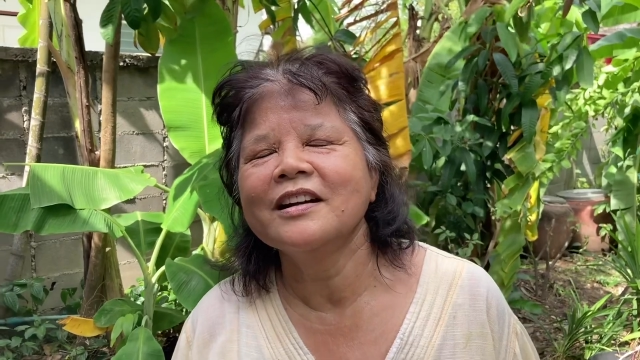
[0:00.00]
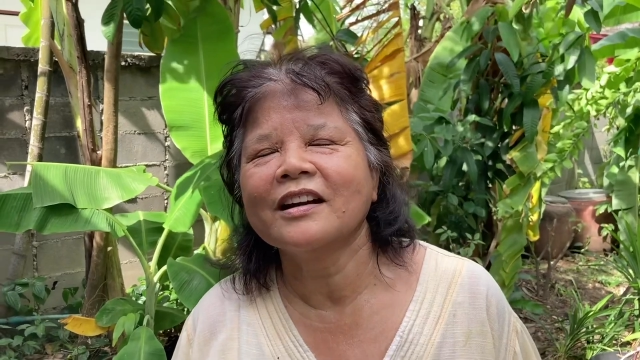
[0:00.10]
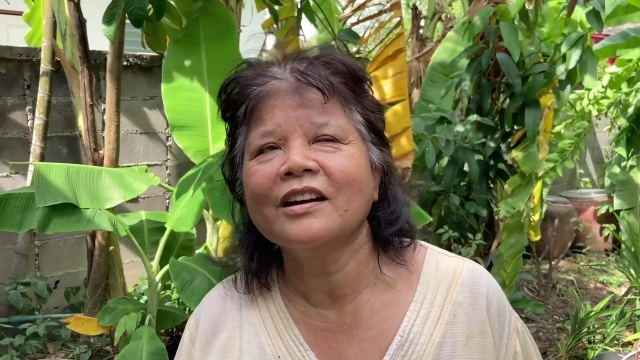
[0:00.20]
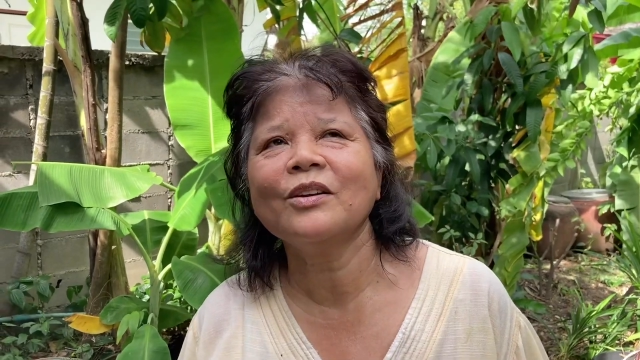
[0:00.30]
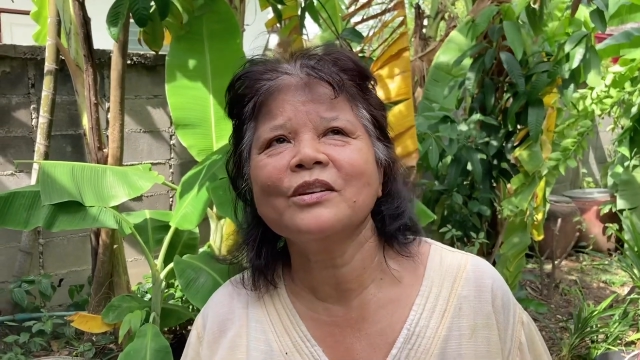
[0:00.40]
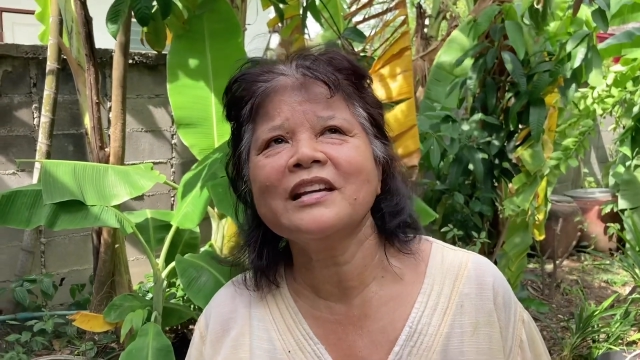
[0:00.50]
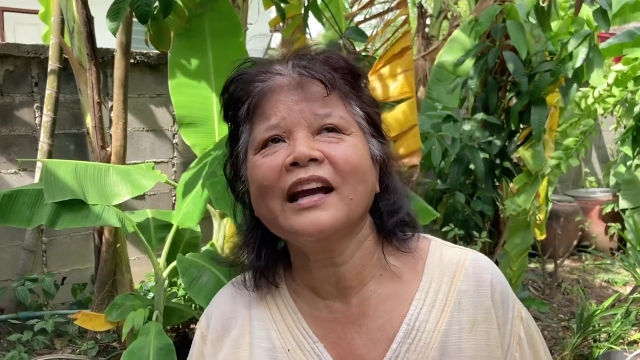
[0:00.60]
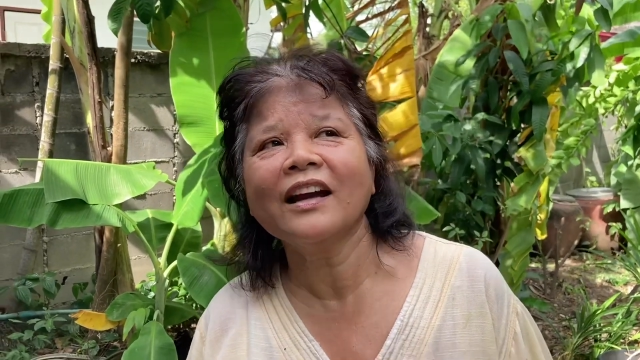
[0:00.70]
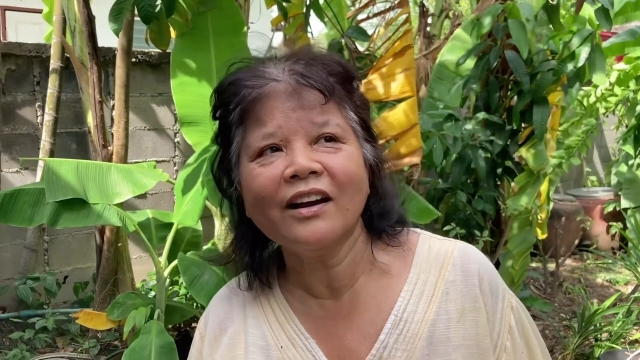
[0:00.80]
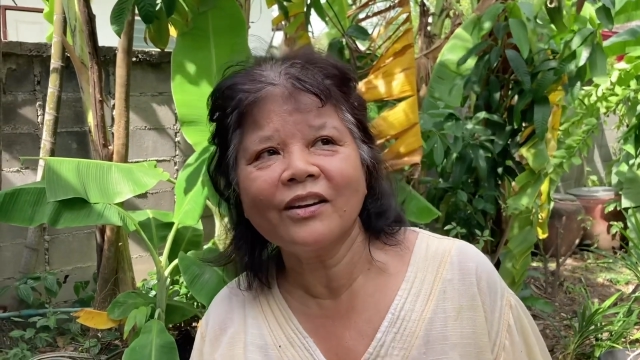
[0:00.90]
ก็รสชาติ
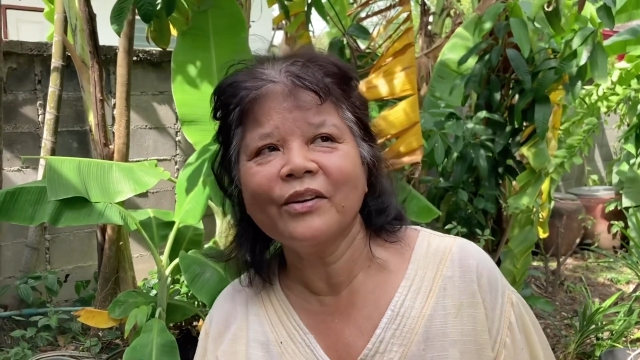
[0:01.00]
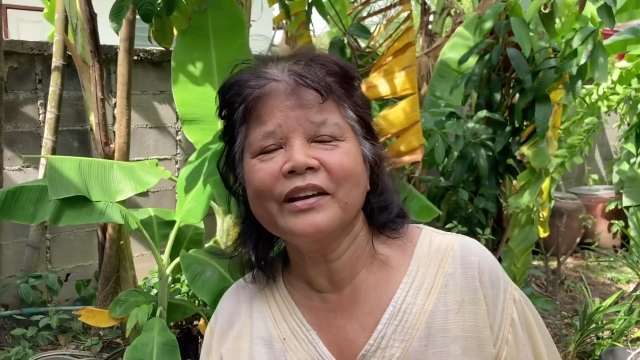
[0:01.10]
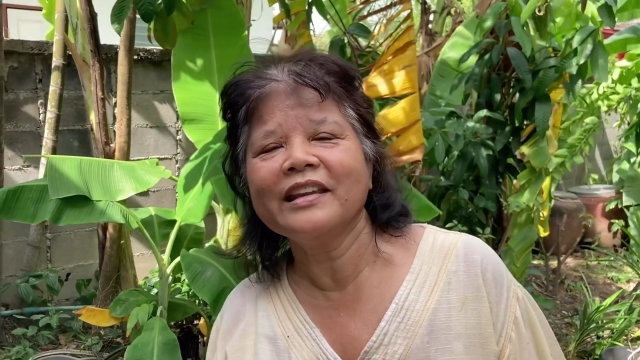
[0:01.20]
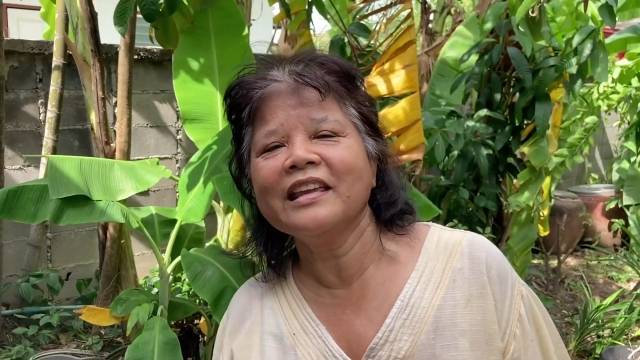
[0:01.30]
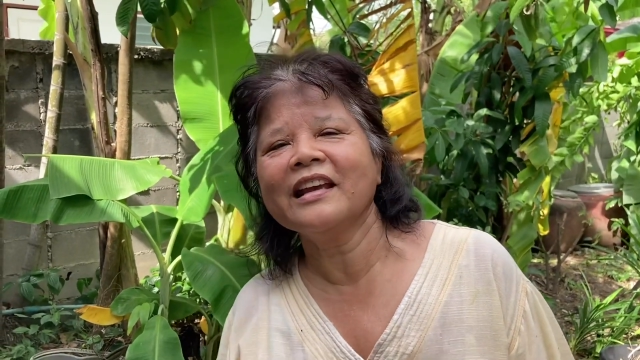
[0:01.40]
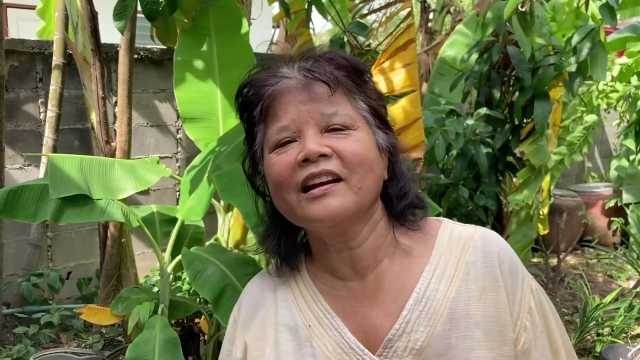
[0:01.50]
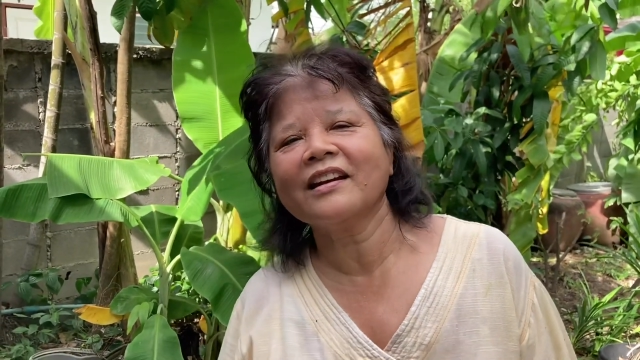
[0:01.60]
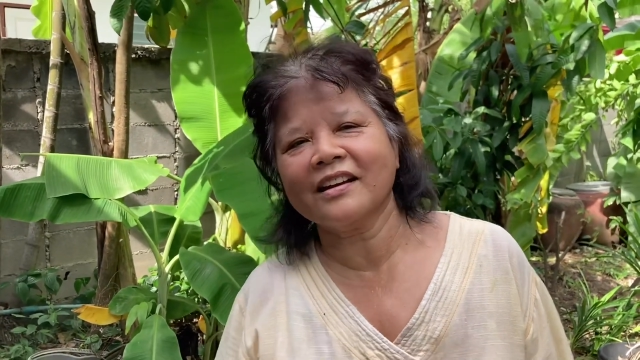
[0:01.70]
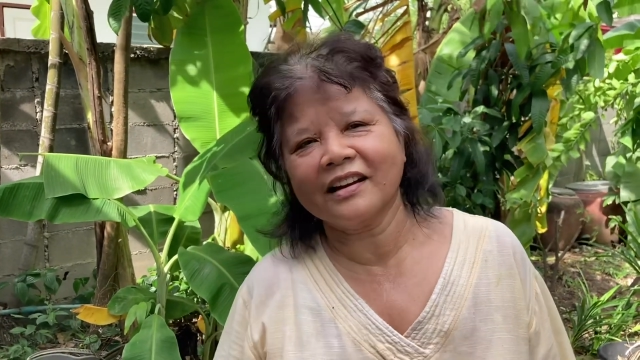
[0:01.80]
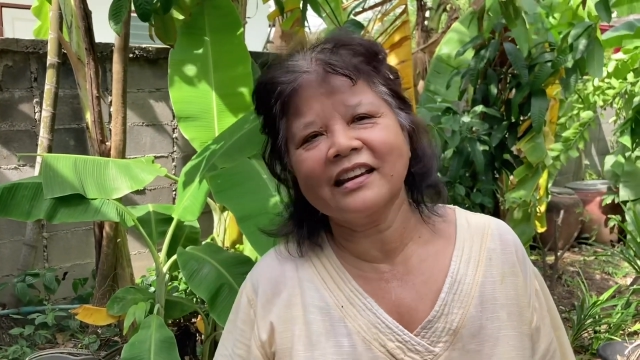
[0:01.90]
เขาอร่อยดีก็
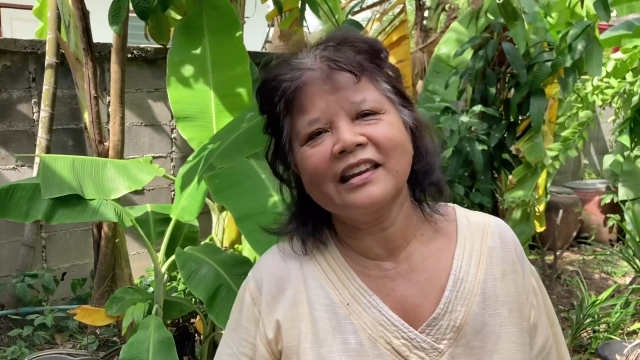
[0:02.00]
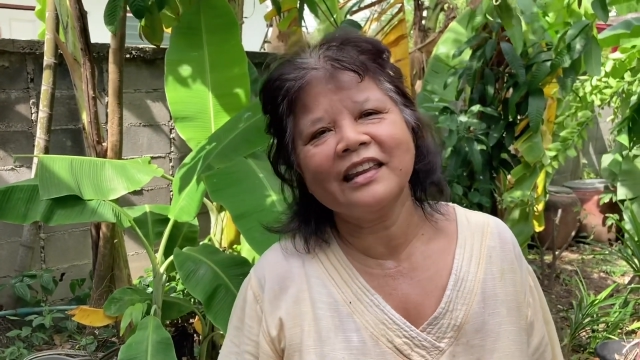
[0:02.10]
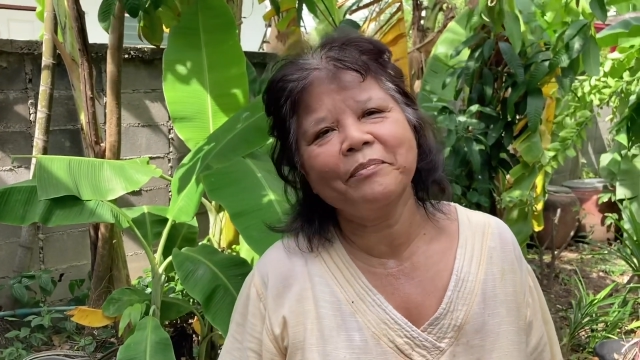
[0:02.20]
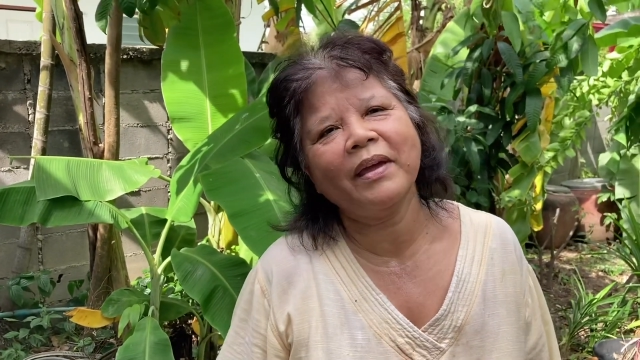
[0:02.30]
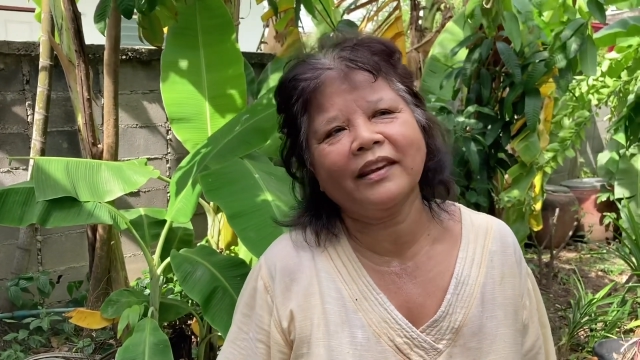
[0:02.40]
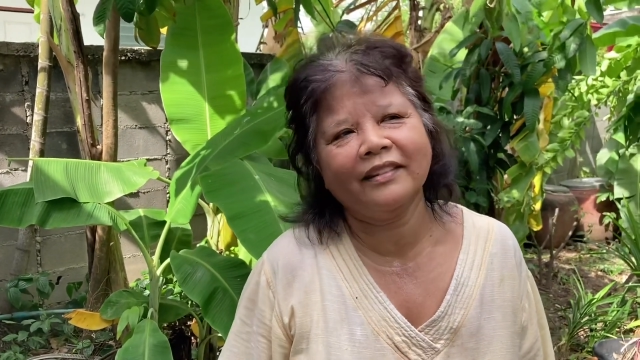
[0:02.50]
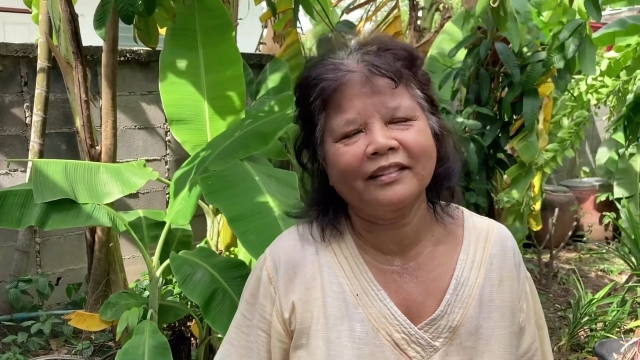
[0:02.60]
ดีดีเผ็ด